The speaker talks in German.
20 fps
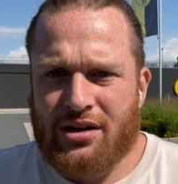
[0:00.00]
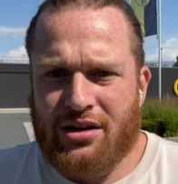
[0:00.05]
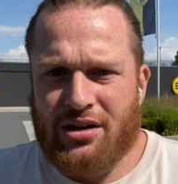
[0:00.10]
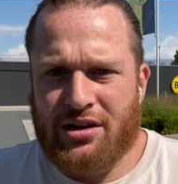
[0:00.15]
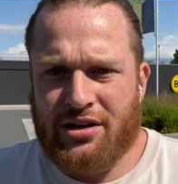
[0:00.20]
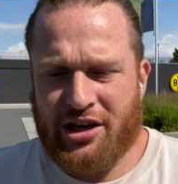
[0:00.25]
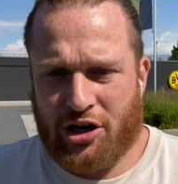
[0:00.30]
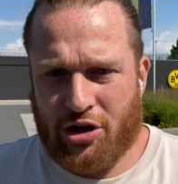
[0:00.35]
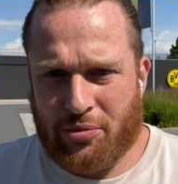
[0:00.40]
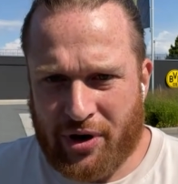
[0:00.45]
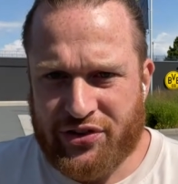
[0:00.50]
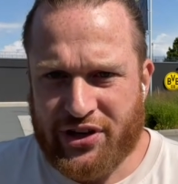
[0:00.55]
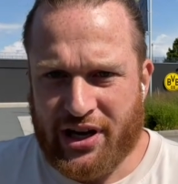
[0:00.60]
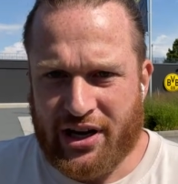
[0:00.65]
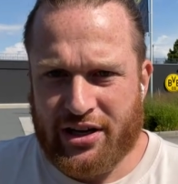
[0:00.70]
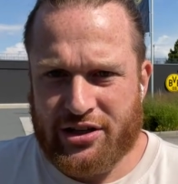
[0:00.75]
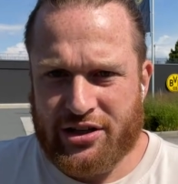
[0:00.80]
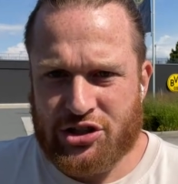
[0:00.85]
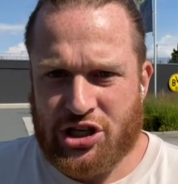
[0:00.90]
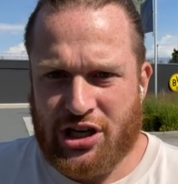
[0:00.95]
ja, nochmal auf die
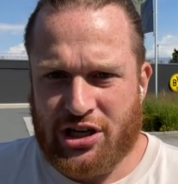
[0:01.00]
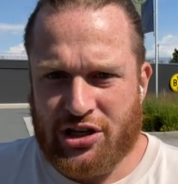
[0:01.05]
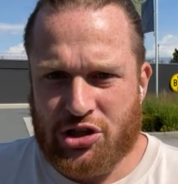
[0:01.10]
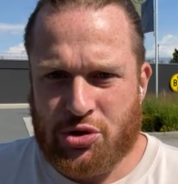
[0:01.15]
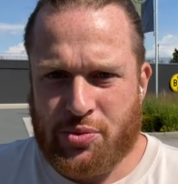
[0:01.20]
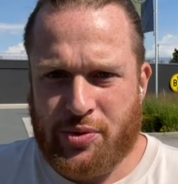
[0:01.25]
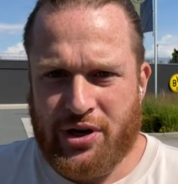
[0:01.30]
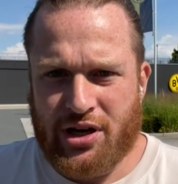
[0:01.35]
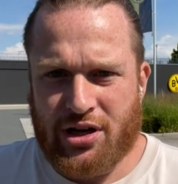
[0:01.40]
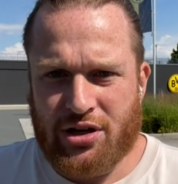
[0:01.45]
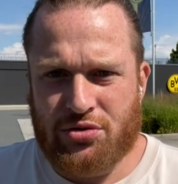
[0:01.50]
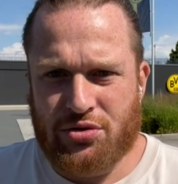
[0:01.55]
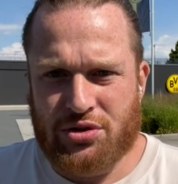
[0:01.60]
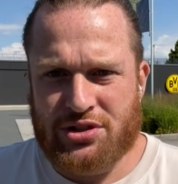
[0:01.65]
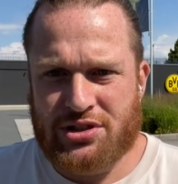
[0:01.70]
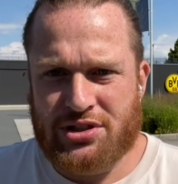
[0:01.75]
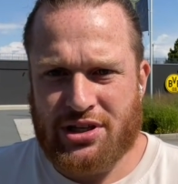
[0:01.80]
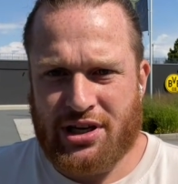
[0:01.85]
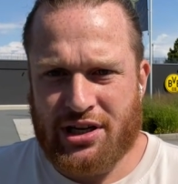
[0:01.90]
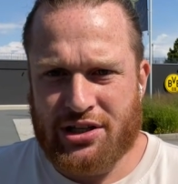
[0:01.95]
angeschlagenen Spieler
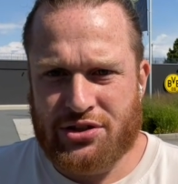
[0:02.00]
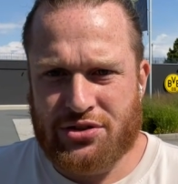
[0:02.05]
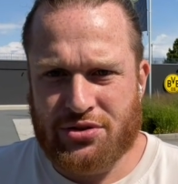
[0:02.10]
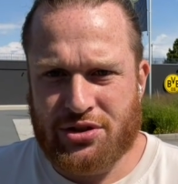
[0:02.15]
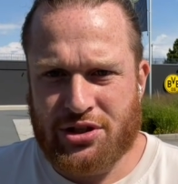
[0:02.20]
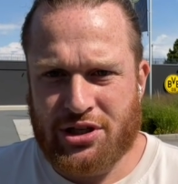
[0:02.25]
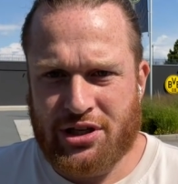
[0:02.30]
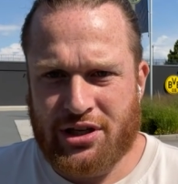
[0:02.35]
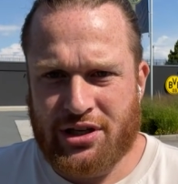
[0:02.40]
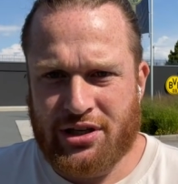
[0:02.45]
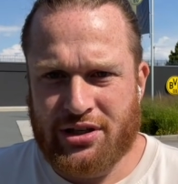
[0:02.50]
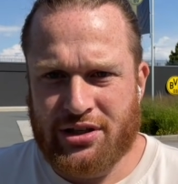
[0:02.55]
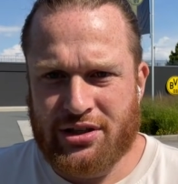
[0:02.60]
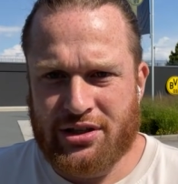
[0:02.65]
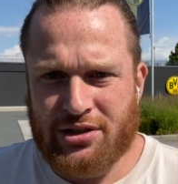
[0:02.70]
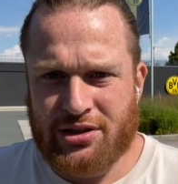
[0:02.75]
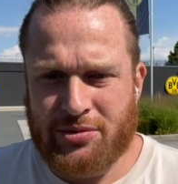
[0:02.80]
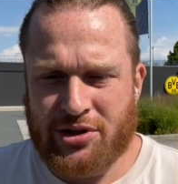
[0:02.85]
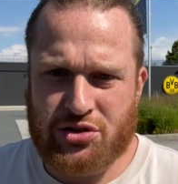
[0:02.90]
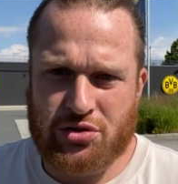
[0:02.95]
kurz einzugehen.
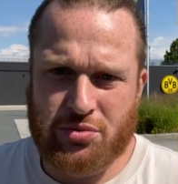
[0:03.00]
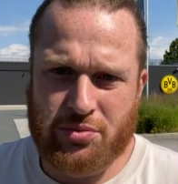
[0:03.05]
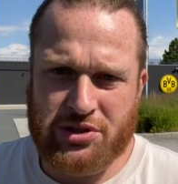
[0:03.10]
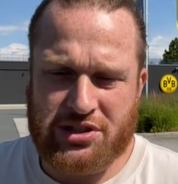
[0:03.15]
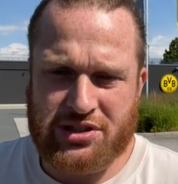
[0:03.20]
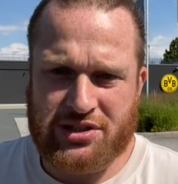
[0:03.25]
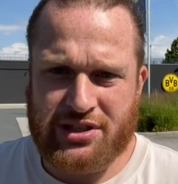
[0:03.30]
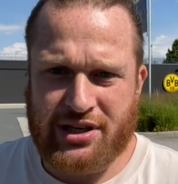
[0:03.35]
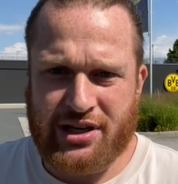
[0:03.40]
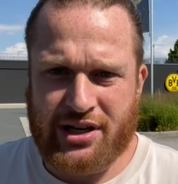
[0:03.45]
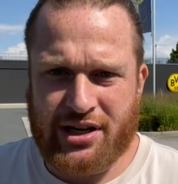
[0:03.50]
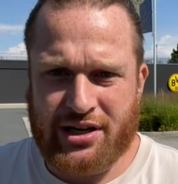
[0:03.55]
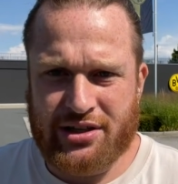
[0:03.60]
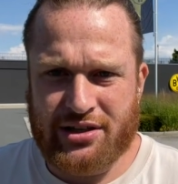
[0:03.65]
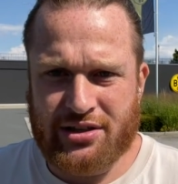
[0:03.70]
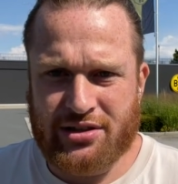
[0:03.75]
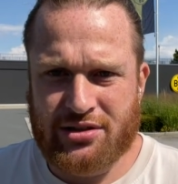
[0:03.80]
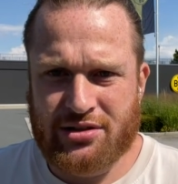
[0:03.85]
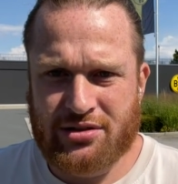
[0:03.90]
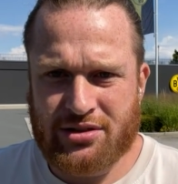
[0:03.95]
Äh, Mats Hummels ist hier
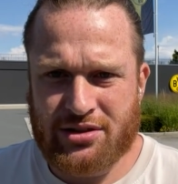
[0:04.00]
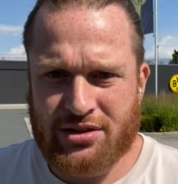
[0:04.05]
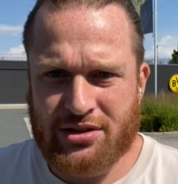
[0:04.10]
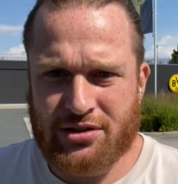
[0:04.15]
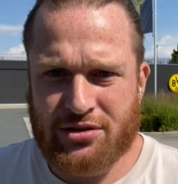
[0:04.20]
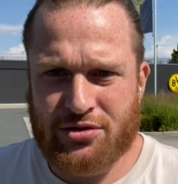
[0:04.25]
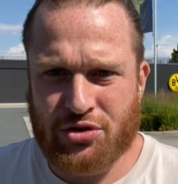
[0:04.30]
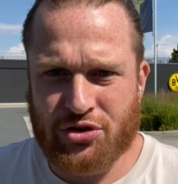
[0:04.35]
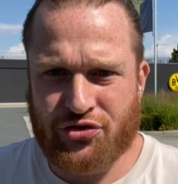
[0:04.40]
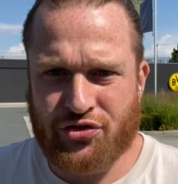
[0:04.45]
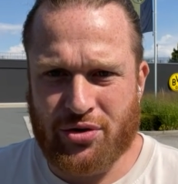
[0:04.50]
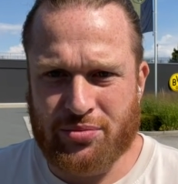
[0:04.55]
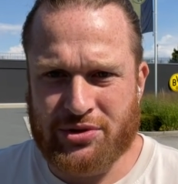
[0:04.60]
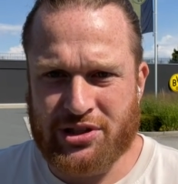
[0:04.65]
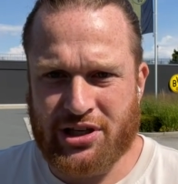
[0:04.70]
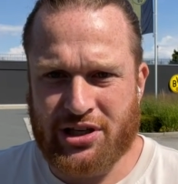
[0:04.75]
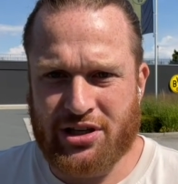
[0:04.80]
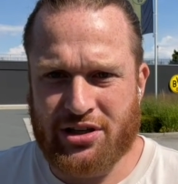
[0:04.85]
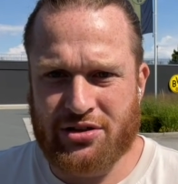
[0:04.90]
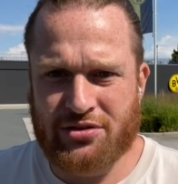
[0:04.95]
gerade äh, kurz vorm
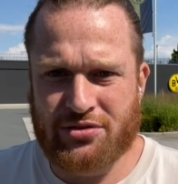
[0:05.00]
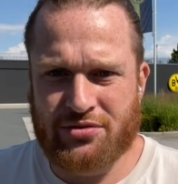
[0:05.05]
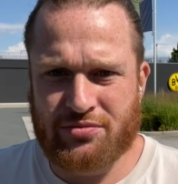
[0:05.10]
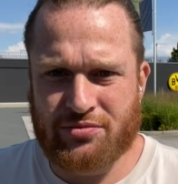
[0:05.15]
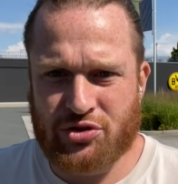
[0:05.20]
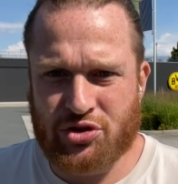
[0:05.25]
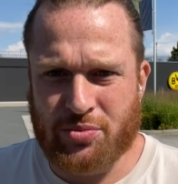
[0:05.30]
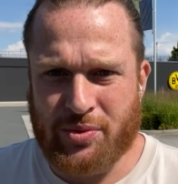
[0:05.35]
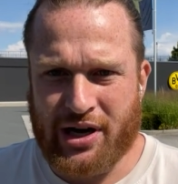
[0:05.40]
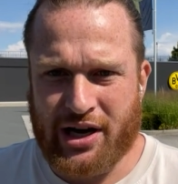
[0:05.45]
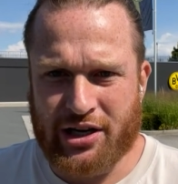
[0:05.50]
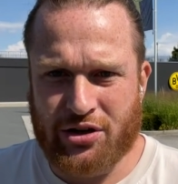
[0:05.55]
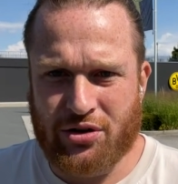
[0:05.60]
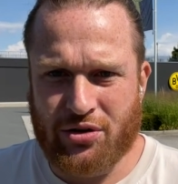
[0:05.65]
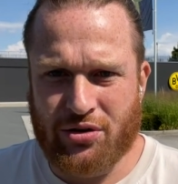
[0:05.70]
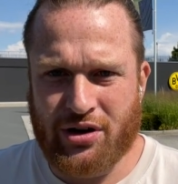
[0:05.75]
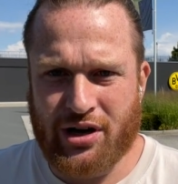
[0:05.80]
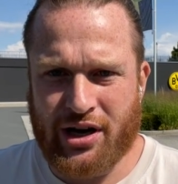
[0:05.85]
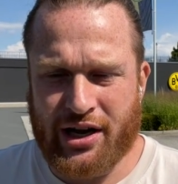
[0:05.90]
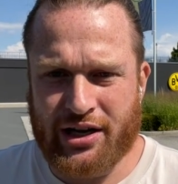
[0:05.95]
Training zur
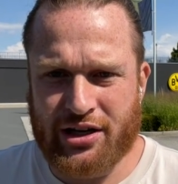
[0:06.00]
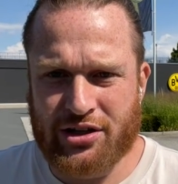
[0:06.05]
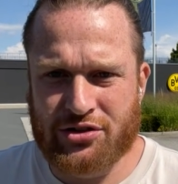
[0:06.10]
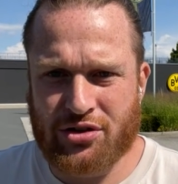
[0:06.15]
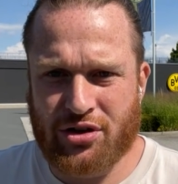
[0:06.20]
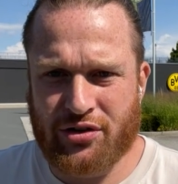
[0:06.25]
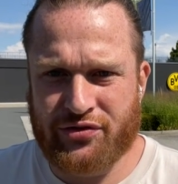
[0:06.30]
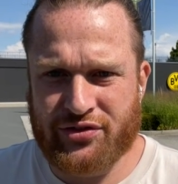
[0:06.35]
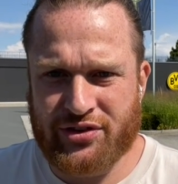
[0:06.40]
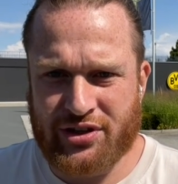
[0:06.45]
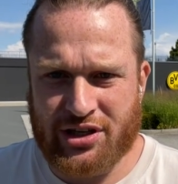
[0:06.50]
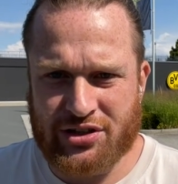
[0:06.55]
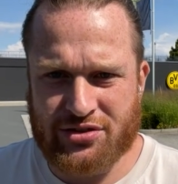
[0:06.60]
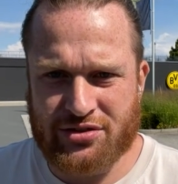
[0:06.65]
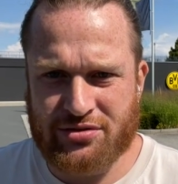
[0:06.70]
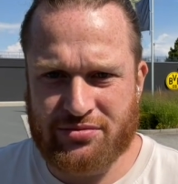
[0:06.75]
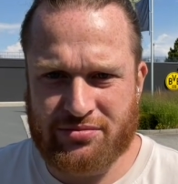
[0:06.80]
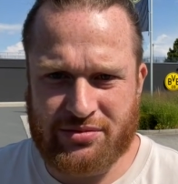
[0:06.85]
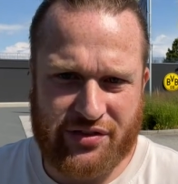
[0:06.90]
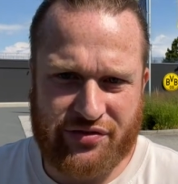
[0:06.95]
Behandlung eingetroffen.
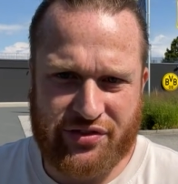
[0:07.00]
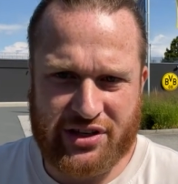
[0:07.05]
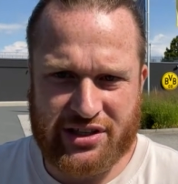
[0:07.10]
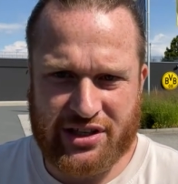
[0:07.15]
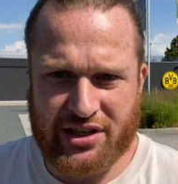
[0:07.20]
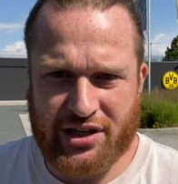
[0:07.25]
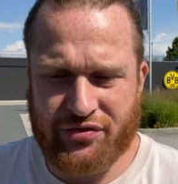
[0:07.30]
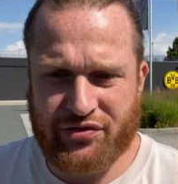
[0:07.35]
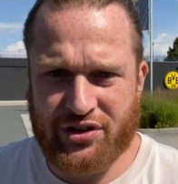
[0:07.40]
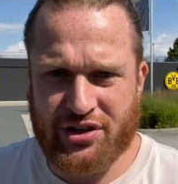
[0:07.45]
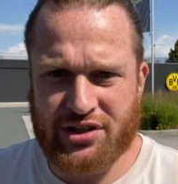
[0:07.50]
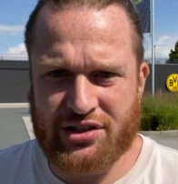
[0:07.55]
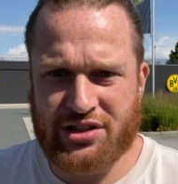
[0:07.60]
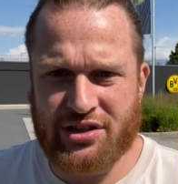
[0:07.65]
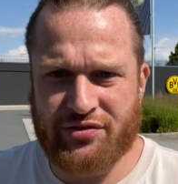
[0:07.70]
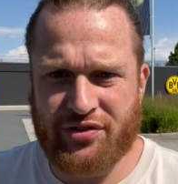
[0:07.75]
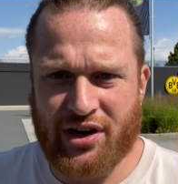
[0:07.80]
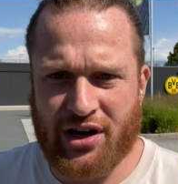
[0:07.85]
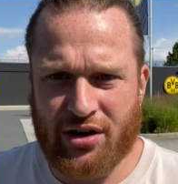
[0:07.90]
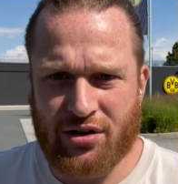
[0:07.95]
Also der fällt ja
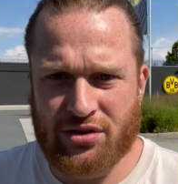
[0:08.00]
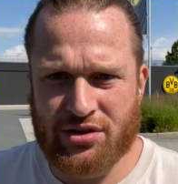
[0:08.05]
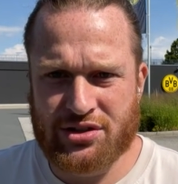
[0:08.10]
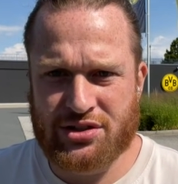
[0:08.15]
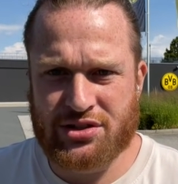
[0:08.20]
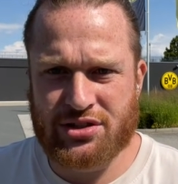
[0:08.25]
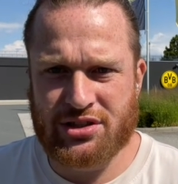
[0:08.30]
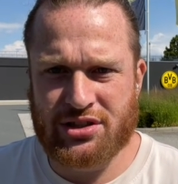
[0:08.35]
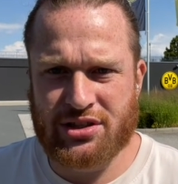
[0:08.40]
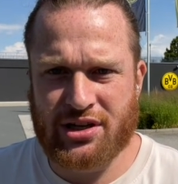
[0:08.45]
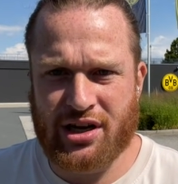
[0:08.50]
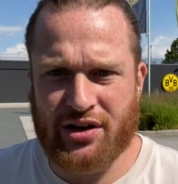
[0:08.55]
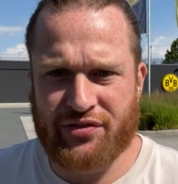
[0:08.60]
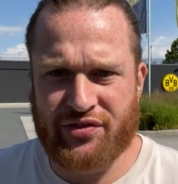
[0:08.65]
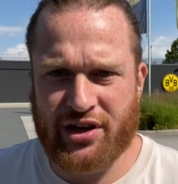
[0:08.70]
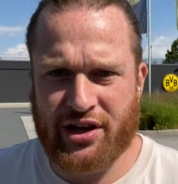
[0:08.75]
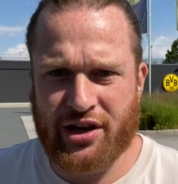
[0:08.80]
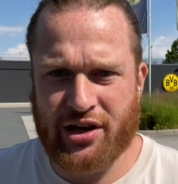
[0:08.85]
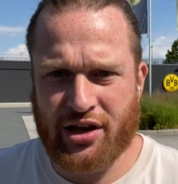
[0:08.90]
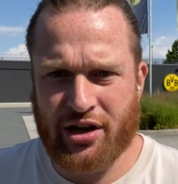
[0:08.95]
definitiv aus. Äh,
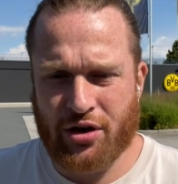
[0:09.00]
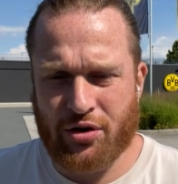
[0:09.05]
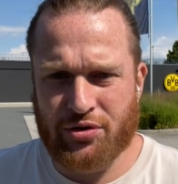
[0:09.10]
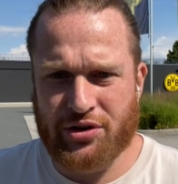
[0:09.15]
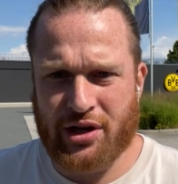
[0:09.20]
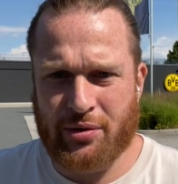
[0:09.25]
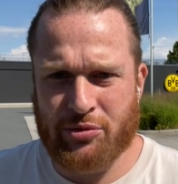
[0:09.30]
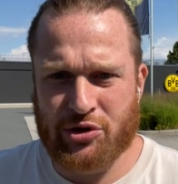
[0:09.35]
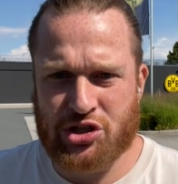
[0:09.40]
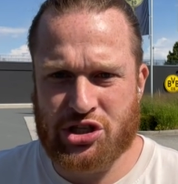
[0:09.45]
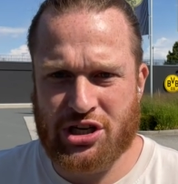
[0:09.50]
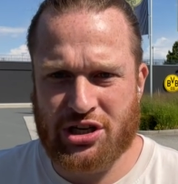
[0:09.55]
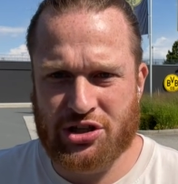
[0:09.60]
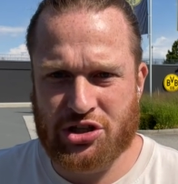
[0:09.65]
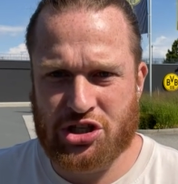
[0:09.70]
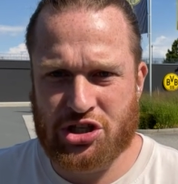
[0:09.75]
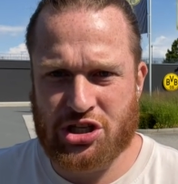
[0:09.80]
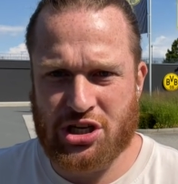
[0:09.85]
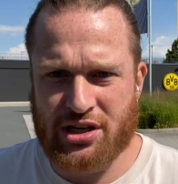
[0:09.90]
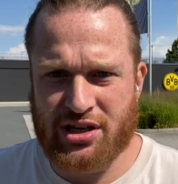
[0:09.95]
Rafael Guerrero und Emre Chan
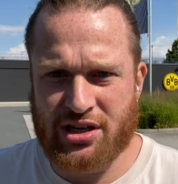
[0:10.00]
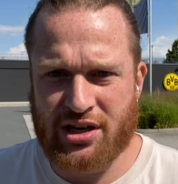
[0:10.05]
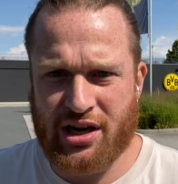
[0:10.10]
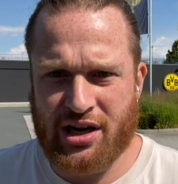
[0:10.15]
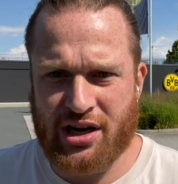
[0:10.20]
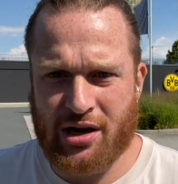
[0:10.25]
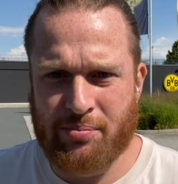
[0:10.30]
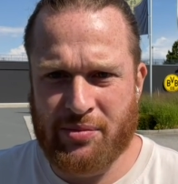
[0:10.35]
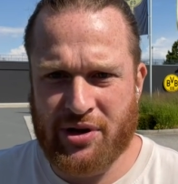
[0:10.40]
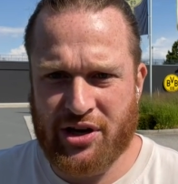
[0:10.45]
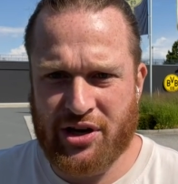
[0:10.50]
standen am